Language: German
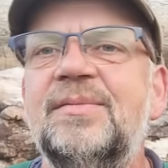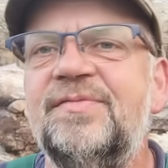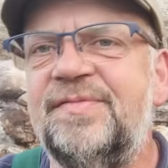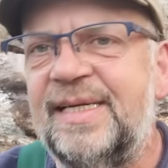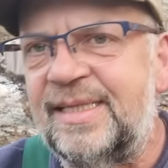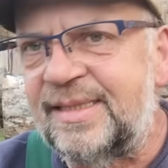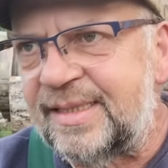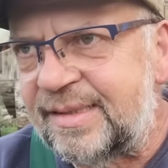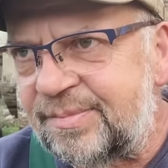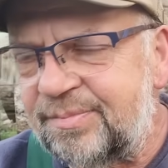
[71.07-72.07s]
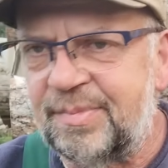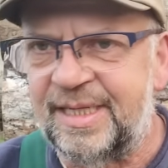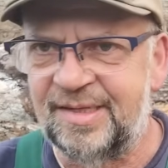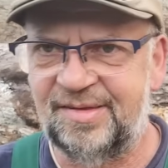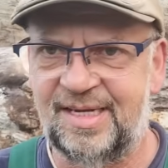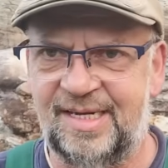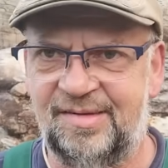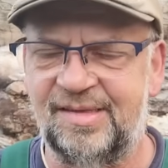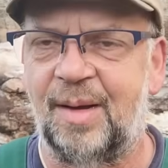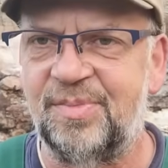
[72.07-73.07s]
wenn das ein Minister
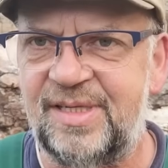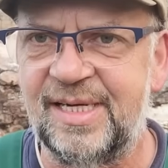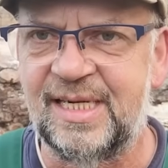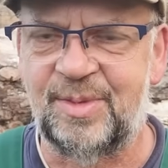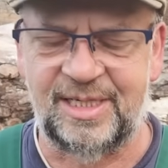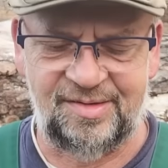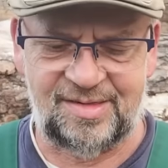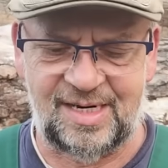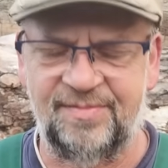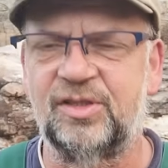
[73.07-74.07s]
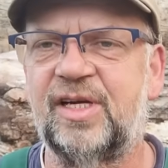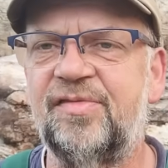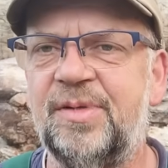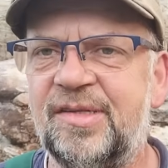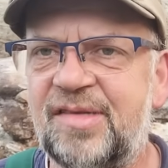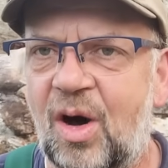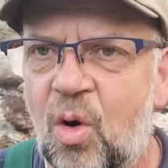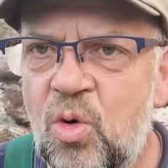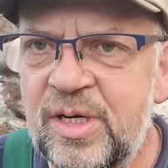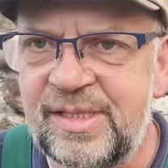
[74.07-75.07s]
ist, ein amtierender Minister, Landwirtschaftsminister
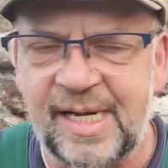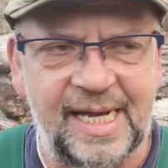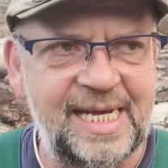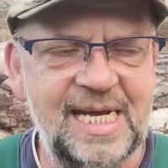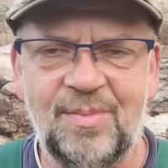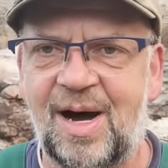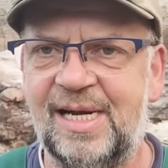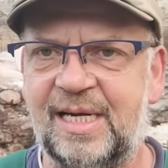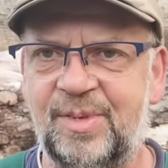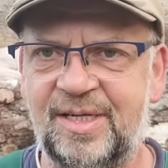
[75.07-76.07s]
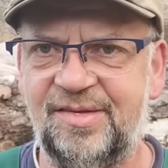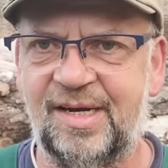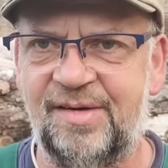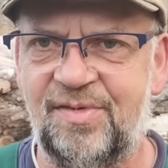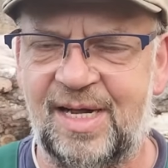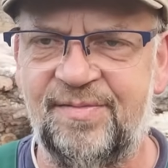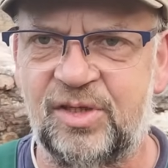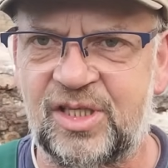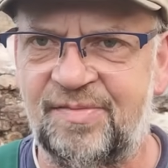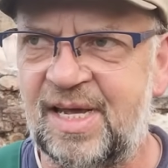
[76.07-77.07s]
und eine ehemalige Ministerin für
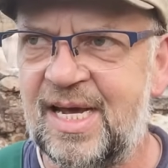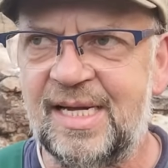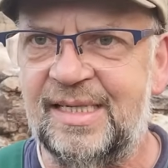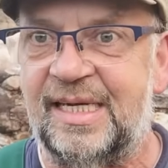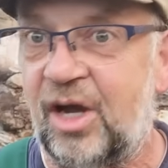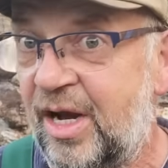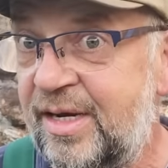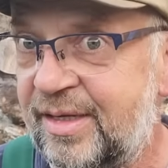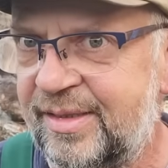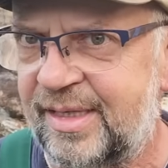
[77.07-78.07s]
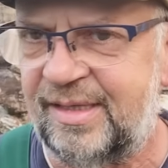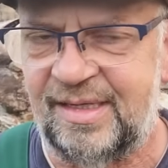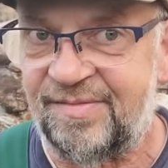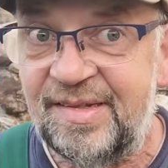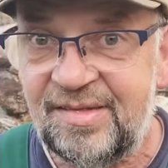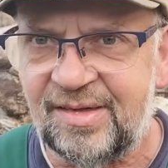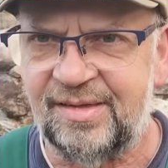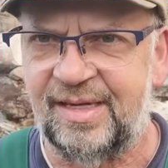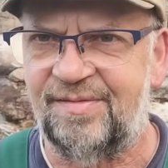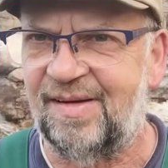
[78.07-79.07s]
Landwirtschaft, die können das nicht, die wissen das
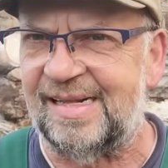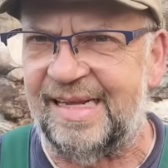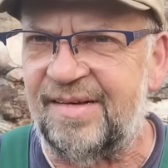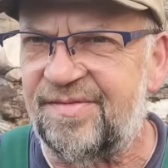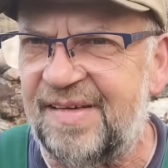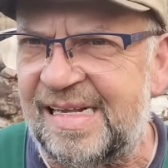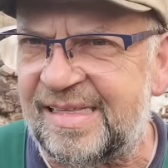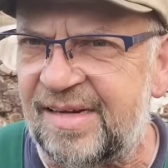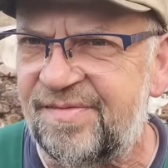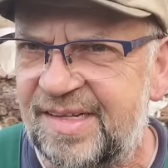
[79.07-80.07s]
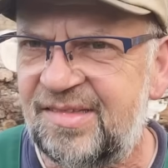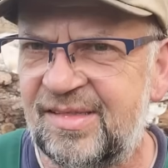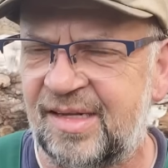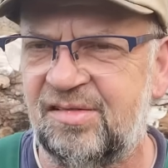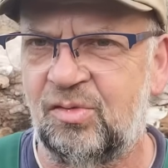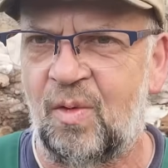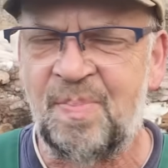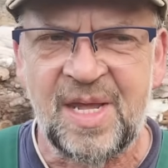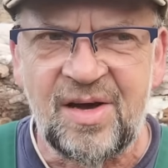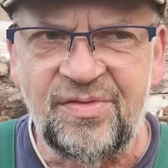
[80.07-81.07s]
nicht, weil denen fehlt das Wissen dazu.
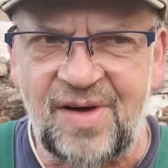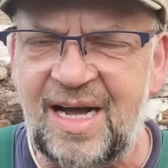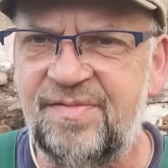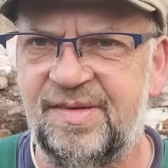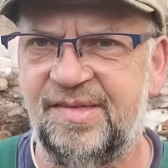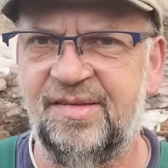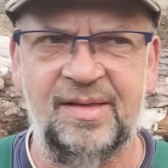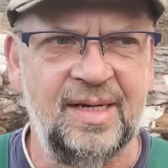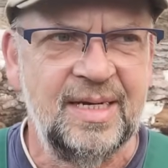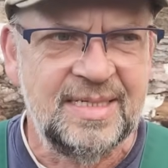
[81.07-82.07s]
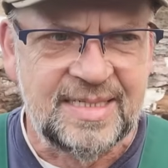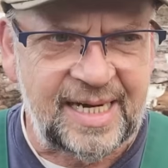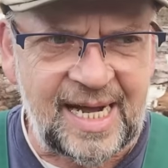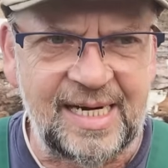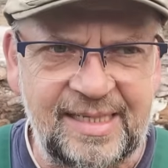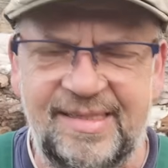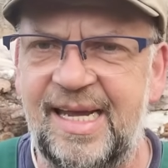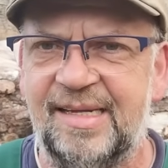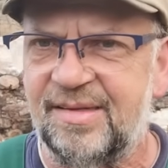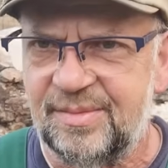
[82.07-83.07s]
Fachwissen,
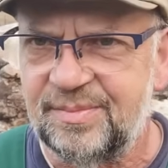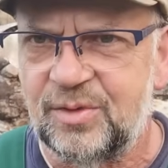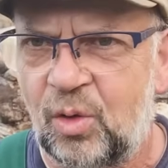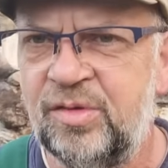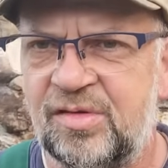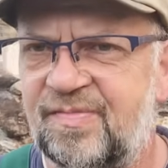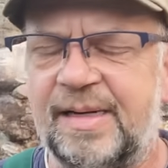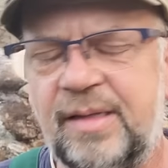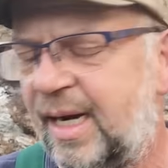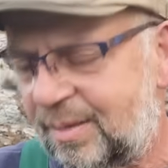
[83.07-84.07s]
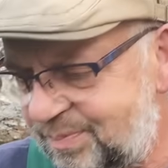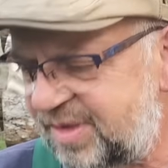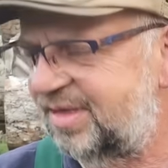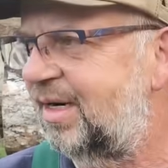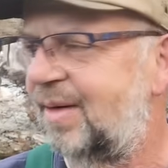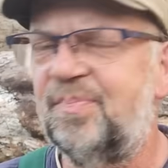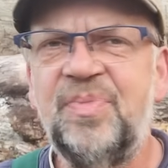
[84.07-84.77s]
Realität und so weiter. Naja, ist egal.